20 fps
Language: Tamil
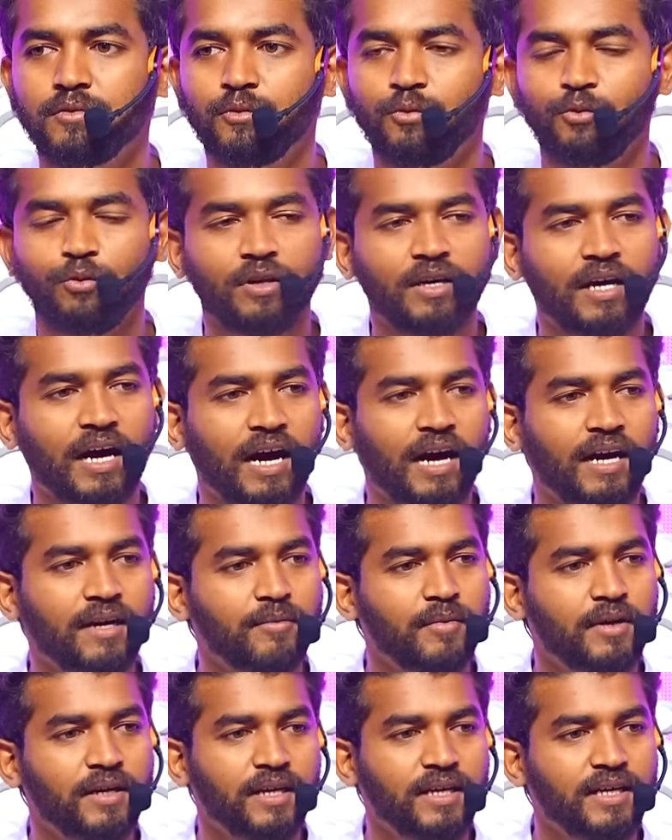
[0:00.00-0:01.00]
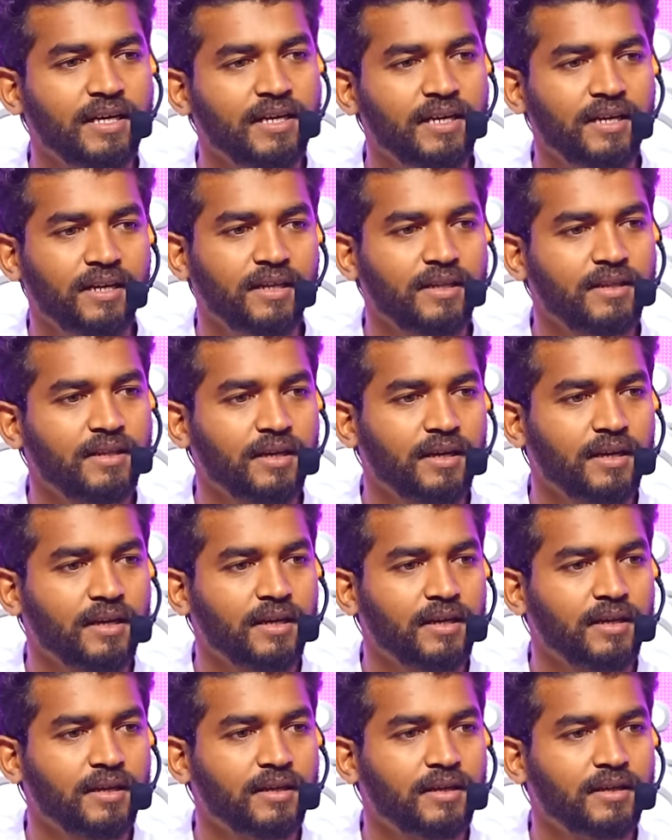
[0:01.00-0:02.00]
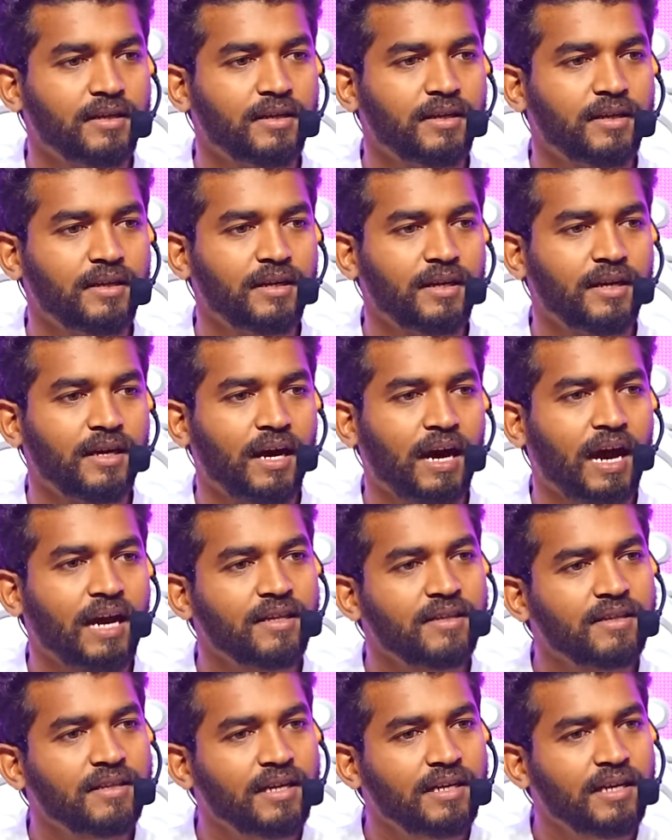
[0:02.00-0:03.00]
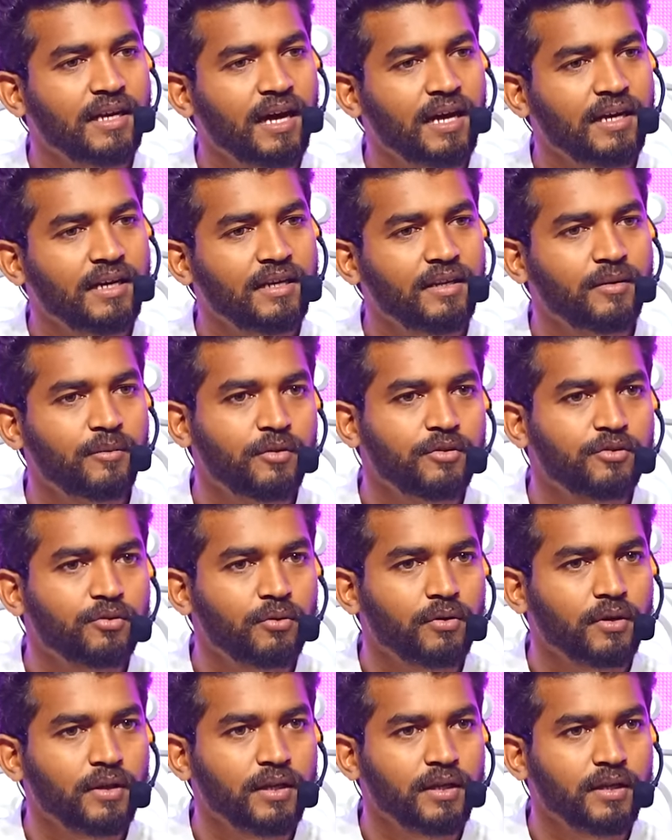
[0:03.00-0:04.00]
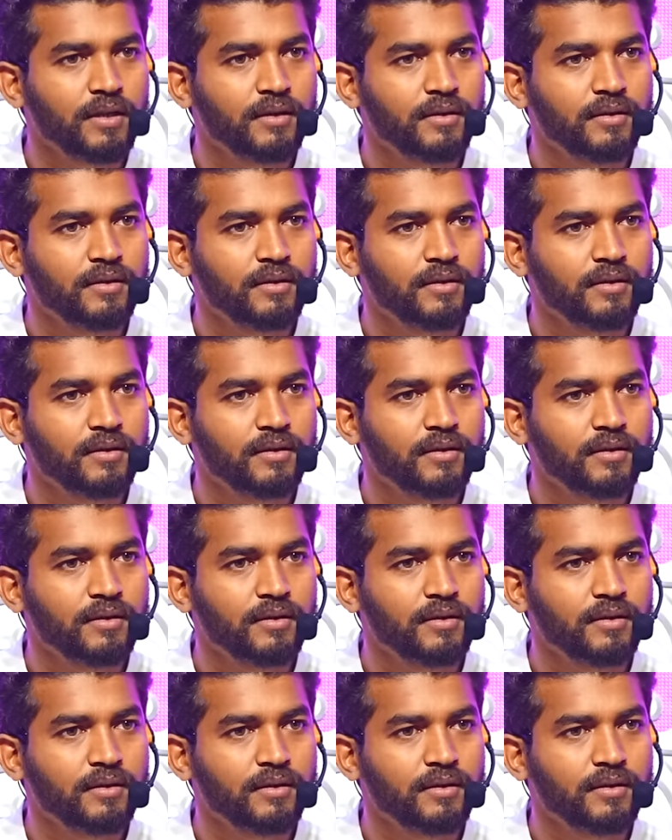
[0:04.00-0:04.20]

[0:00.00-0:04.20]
உங்களுக்கு ஆன்மானம் என்னன்னே தெரில அதுதான் நான் நீ எப்படி சொல்றீங்க